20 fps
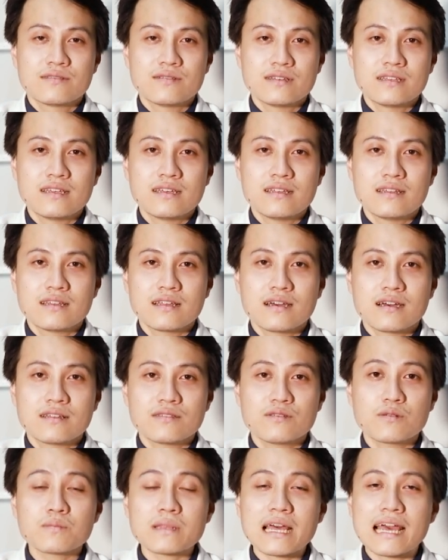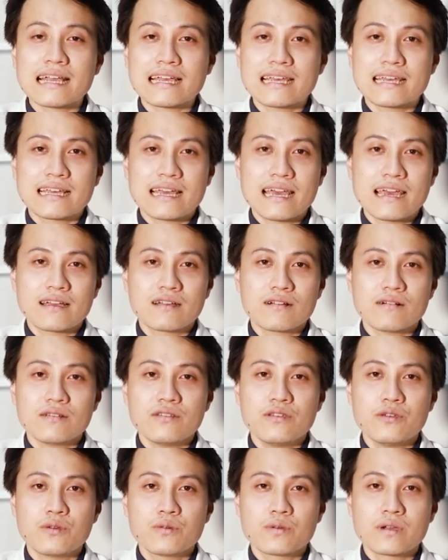Tuy nhiên, chúng ta ngày càng có
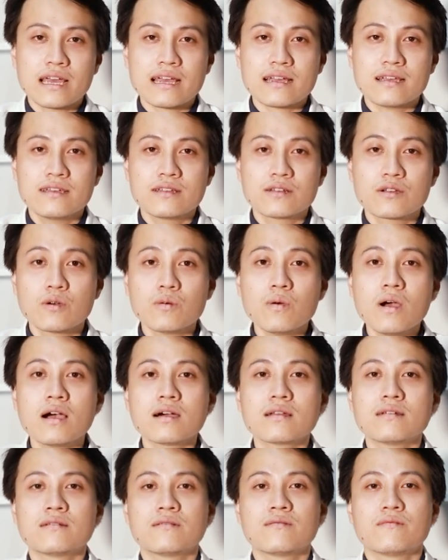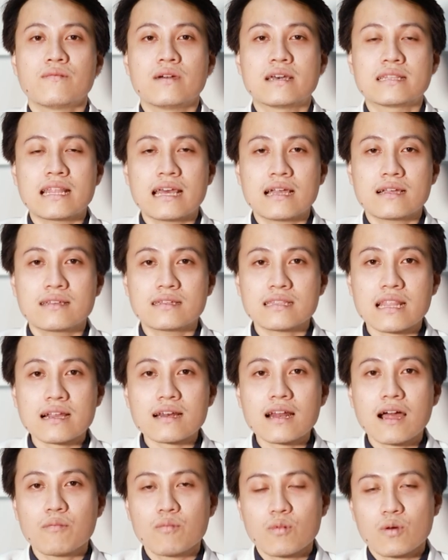nhiều các nghiên cứu hơn về những
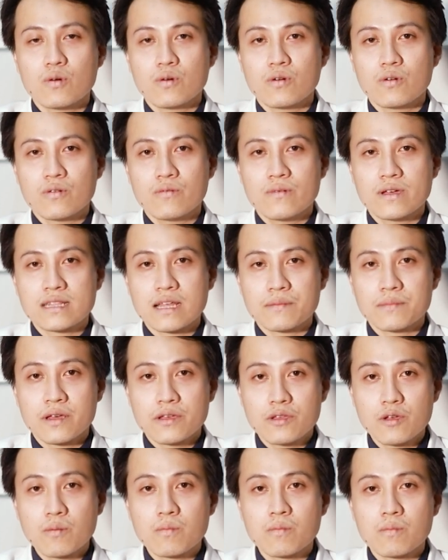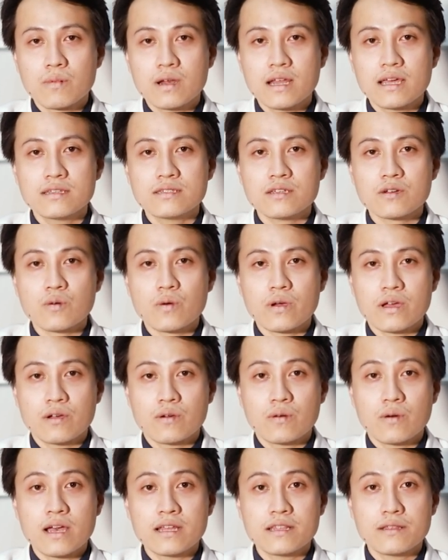tác động của việc tập thể dục lên sức khỏe
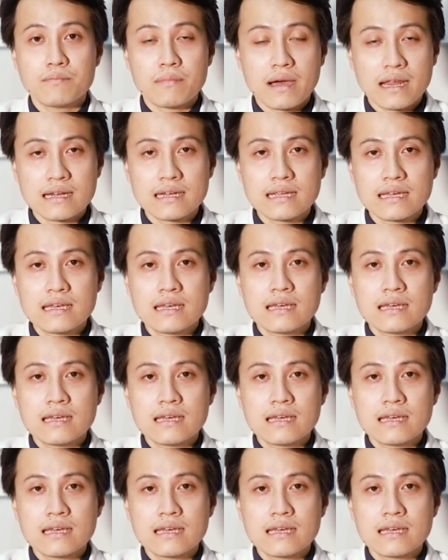của hệ tim mạch,